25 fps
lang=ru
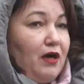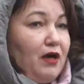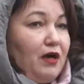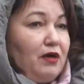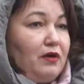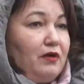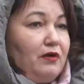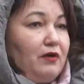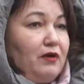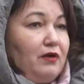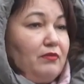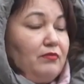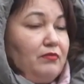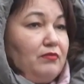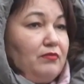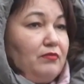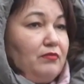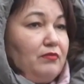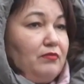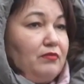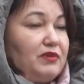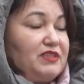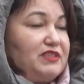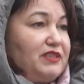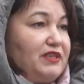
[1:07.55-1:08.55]
а,
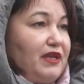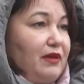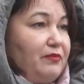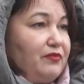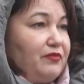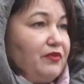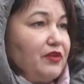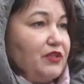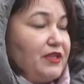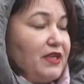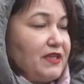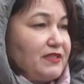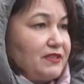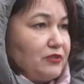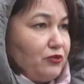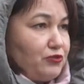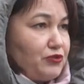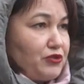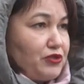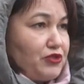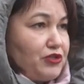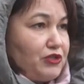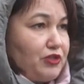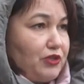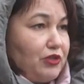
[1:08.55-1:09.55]
матерями
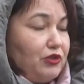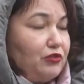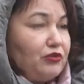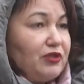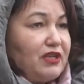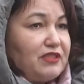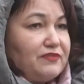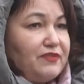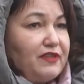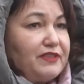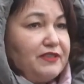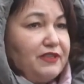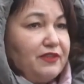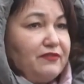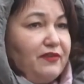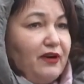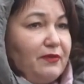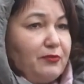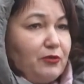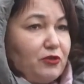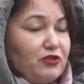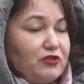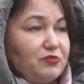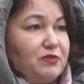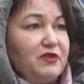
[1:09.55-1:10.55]
военнослужащих. И у нас
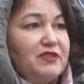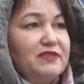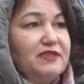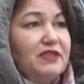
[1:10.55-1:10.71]
возник вопрос.